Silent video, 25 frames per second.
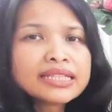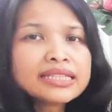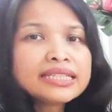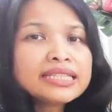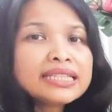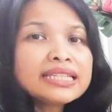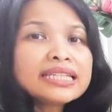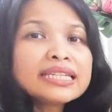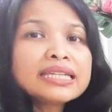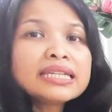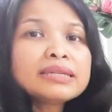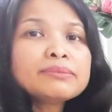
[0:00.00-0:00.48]

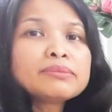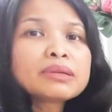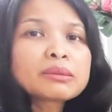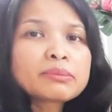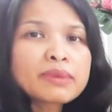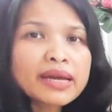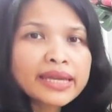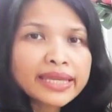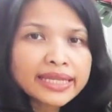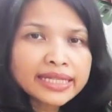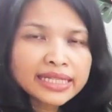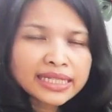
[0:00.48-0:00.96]
di
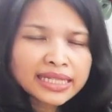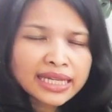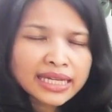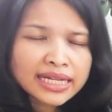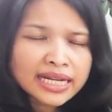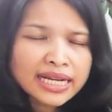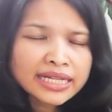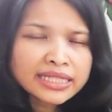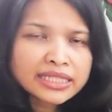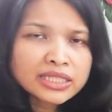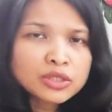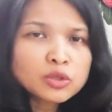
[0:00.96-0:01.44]
berbagai
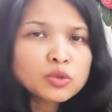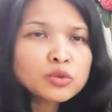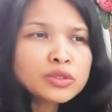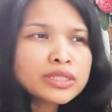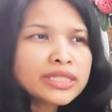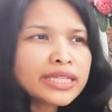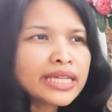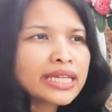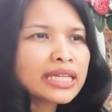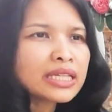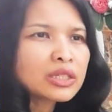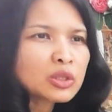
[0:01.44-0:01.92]
negara di
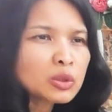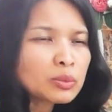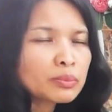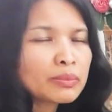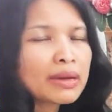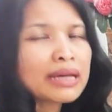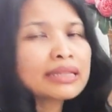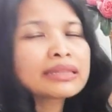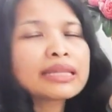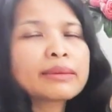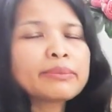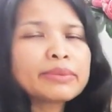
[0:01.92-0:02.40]
Uni
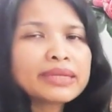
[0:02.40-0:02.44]
Eropa